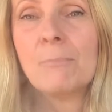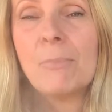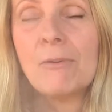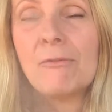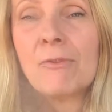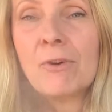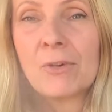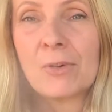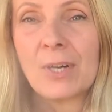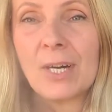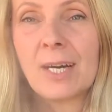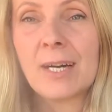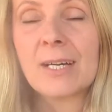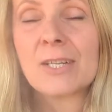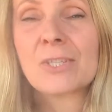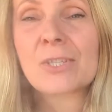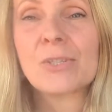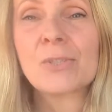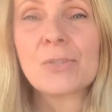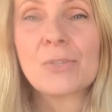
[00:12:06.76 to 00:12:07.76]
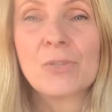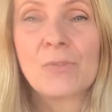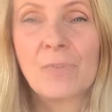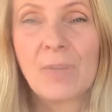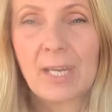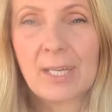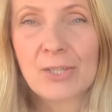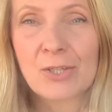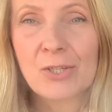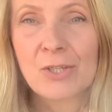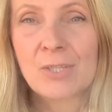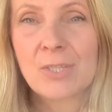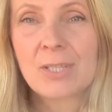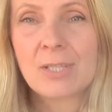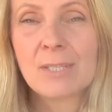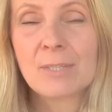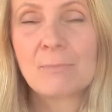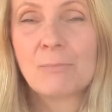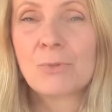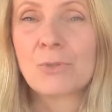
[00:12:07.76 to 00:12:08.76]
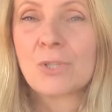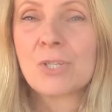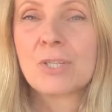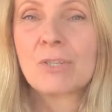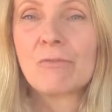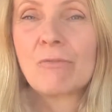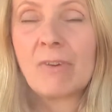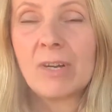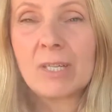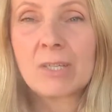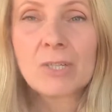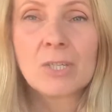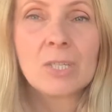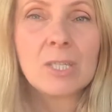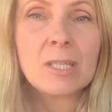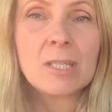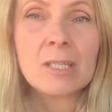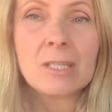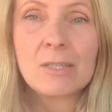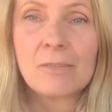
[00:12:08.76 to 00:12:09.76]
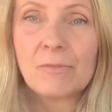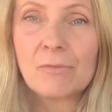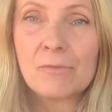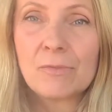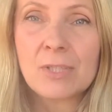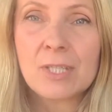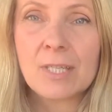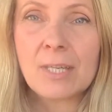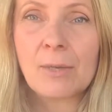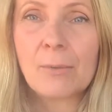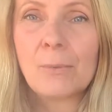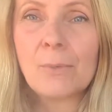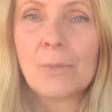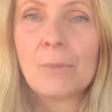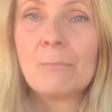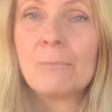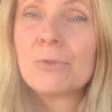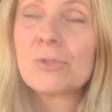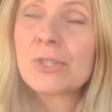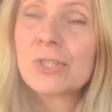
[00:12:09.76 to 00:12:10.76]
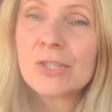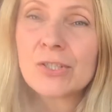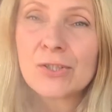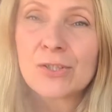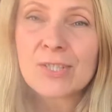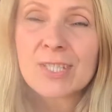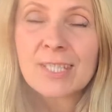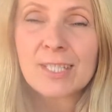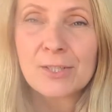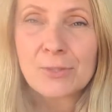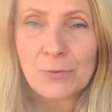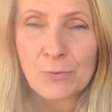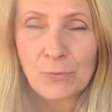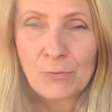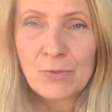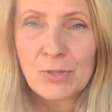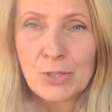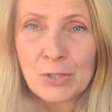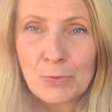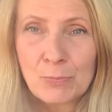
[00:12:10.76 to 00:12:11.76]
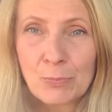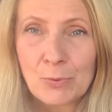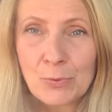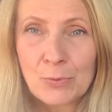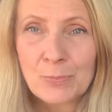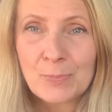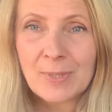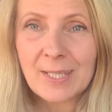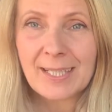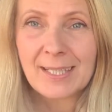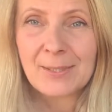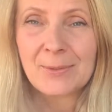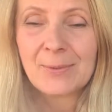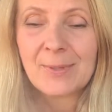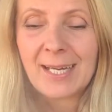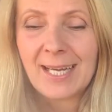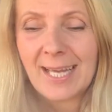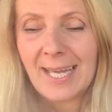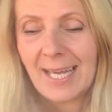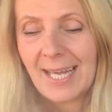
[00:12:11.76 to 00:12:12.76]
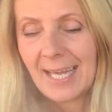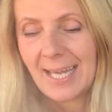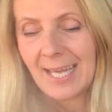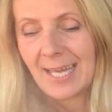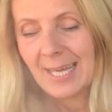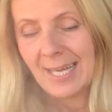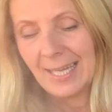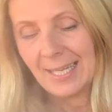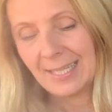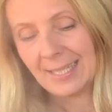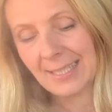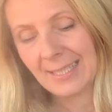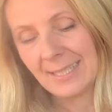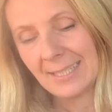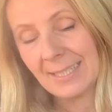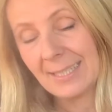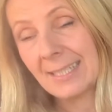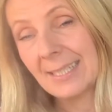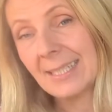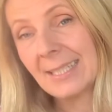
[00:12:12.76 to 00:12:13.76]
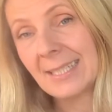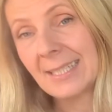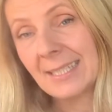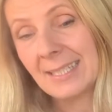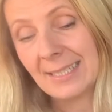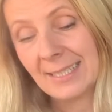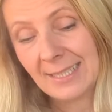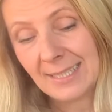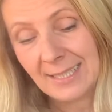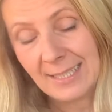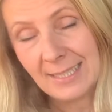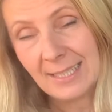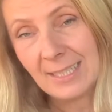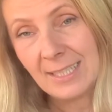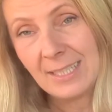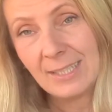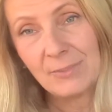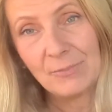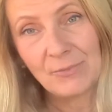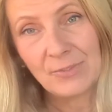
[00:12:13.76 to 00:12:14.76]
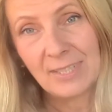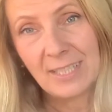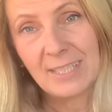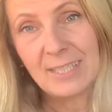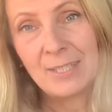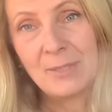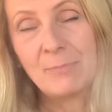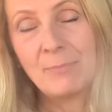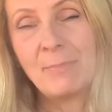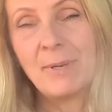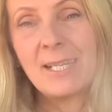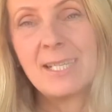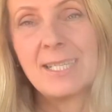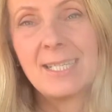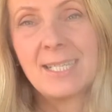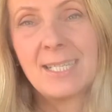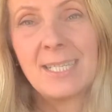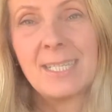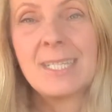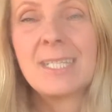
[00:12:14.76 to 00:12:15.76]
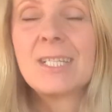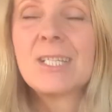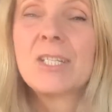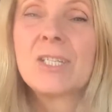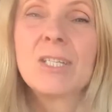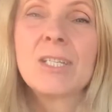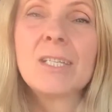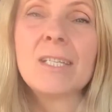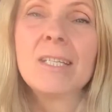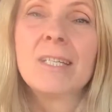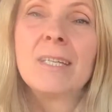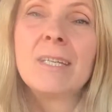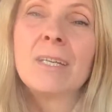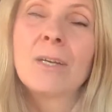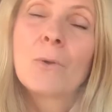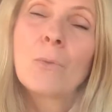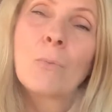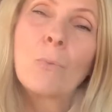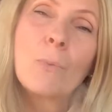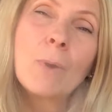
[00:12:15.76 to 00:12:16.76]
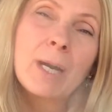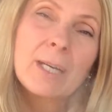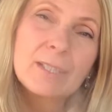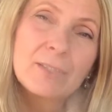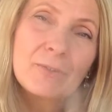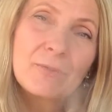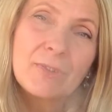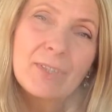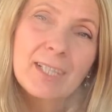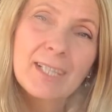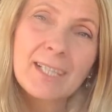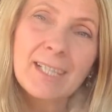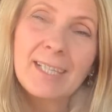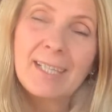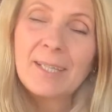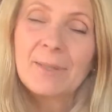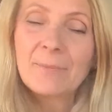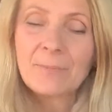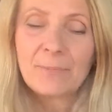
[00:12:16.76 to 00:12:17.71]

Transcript: powąchasz, doświadczysz, możesz wetrzeć w ciało, możesz dostać również próbkę. E, I wtedy będzie ci łatwiej